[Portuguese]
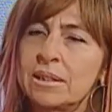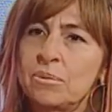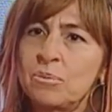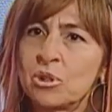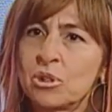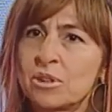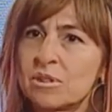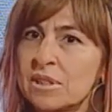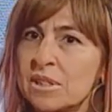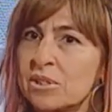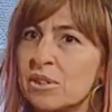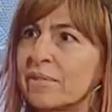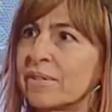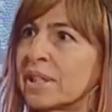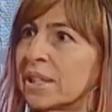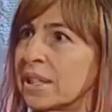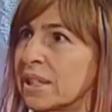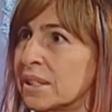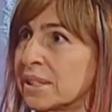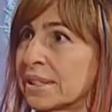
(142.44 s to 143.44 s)
em
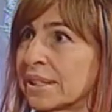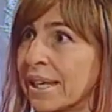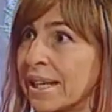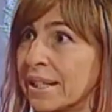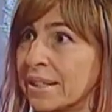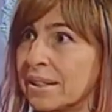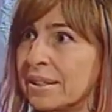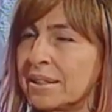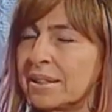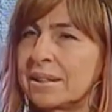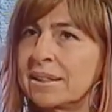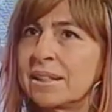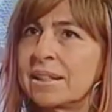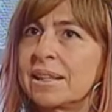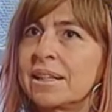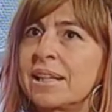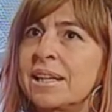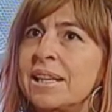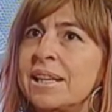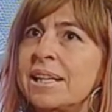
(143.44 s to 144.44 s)
1997.
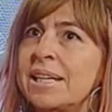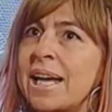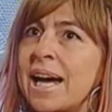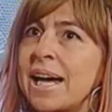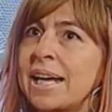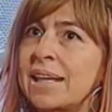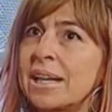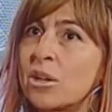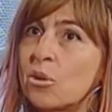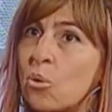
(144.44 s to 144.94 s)
E aí,